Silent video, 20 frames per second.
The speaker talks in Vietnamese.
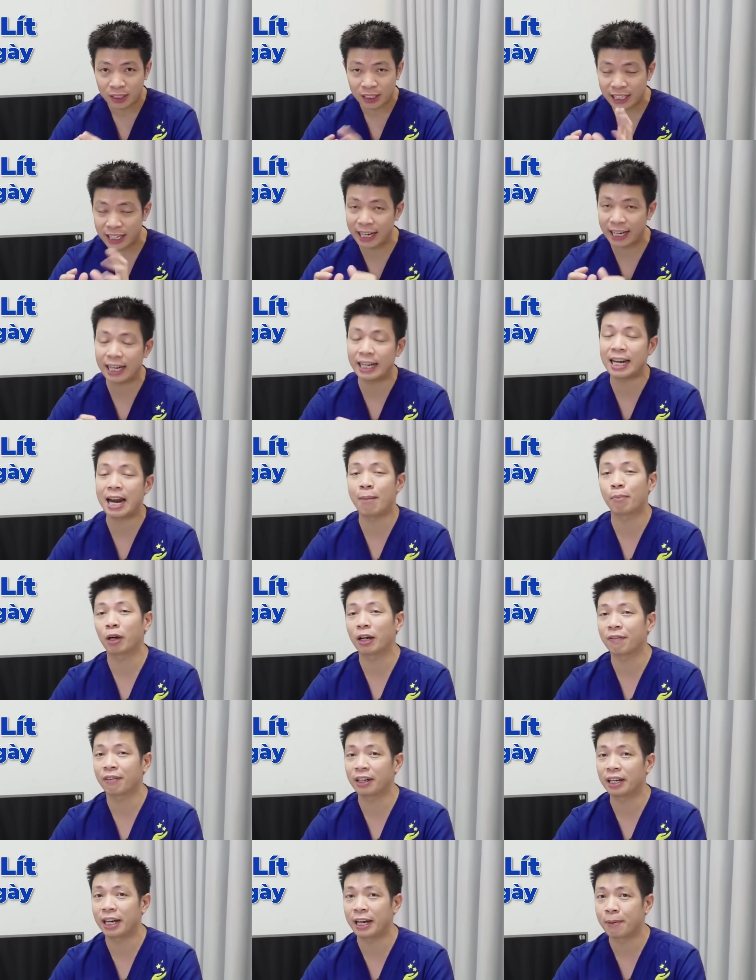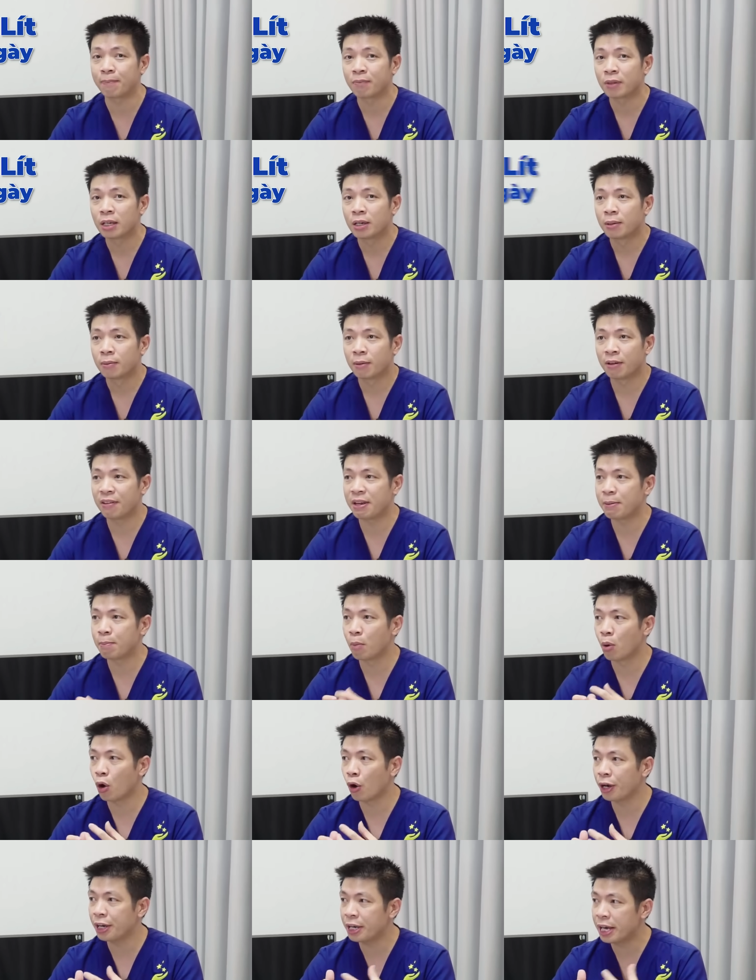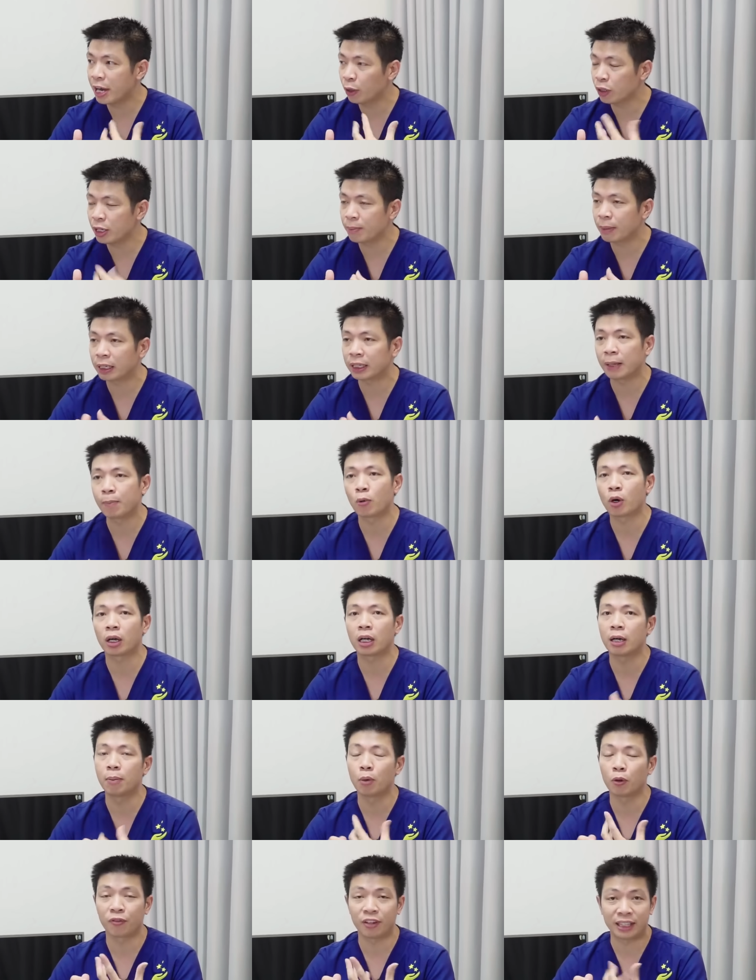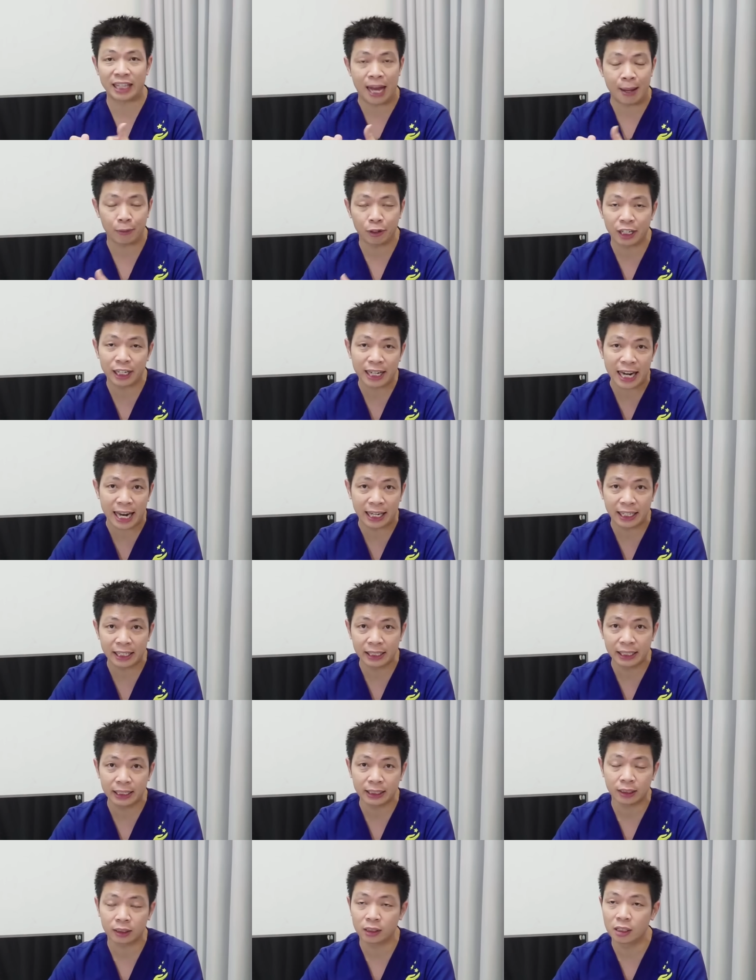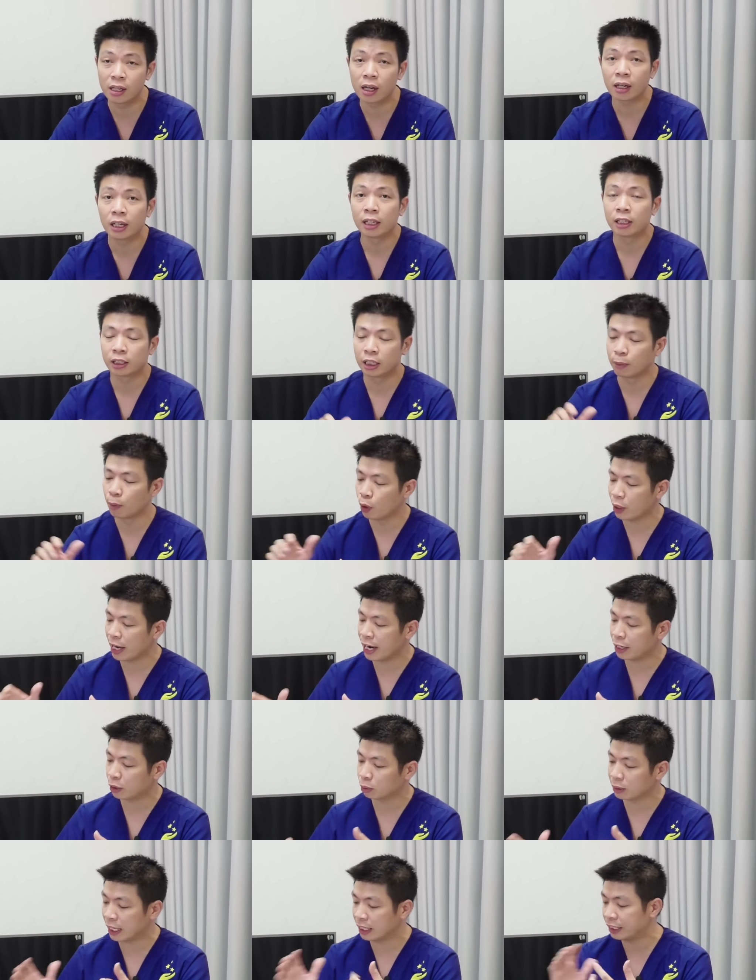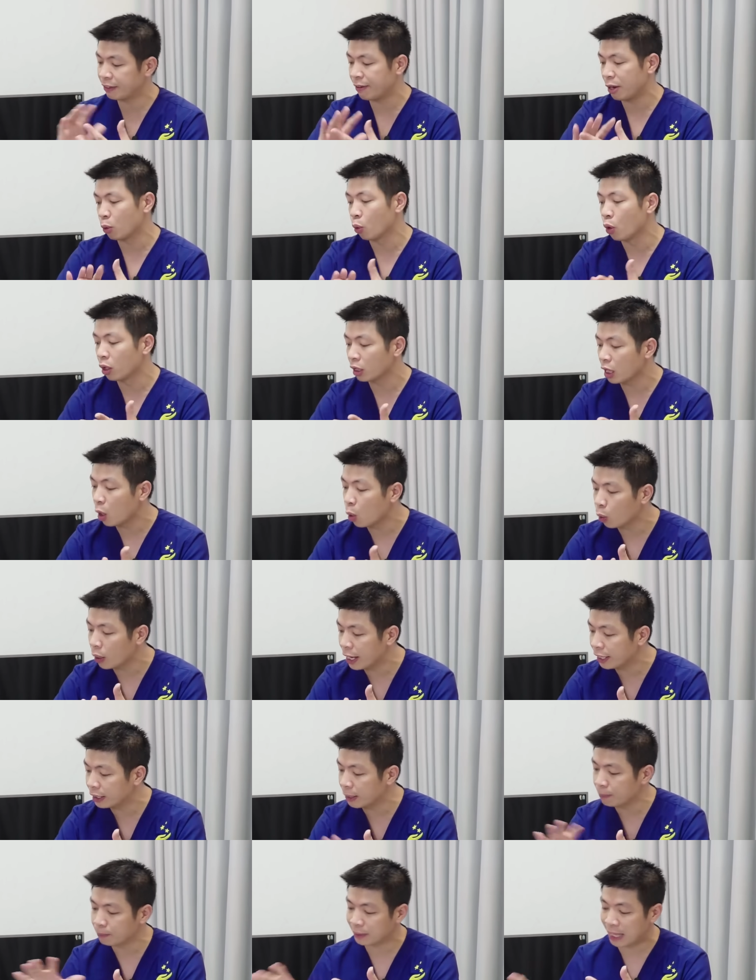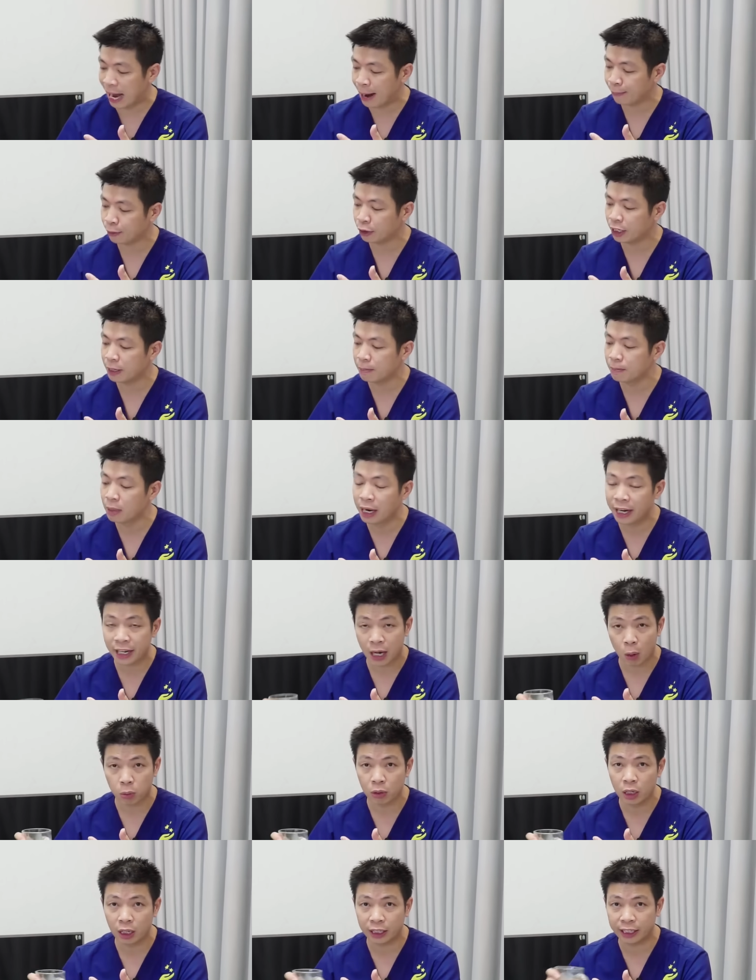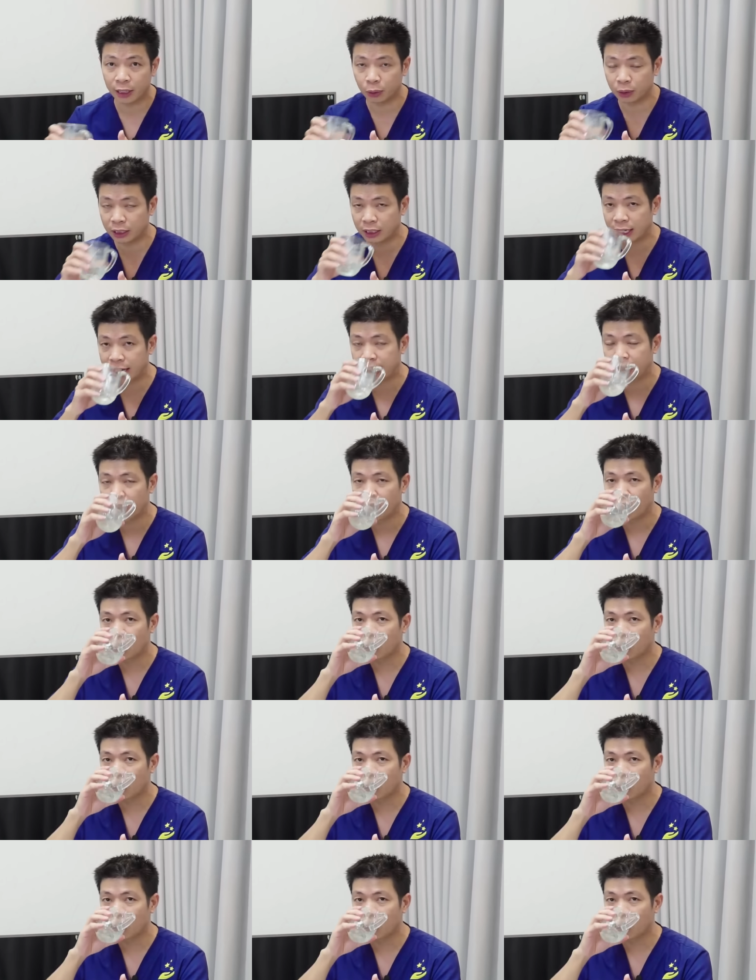thì đấy lại là một cái vấn đề bởi vì mỗi nếu như mà tầm khoảng cỡ 1,8 cho đến 2 lít nước thì mỗi ngày chúng ta sẽ phải uống đâu đấy tầm 8 cho đến 10 cốc nước kiểu như này